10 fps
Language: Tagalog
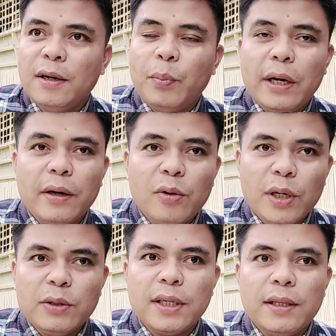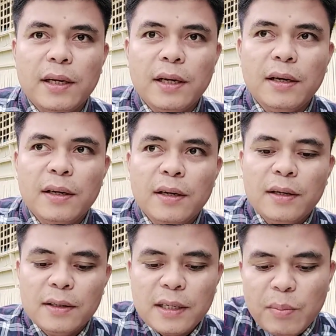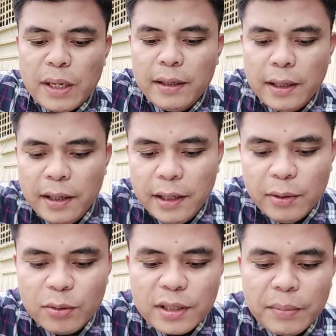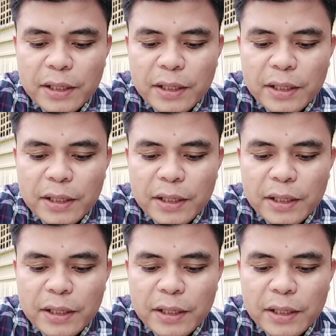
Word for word: pero niin sa diri sa madali ug sa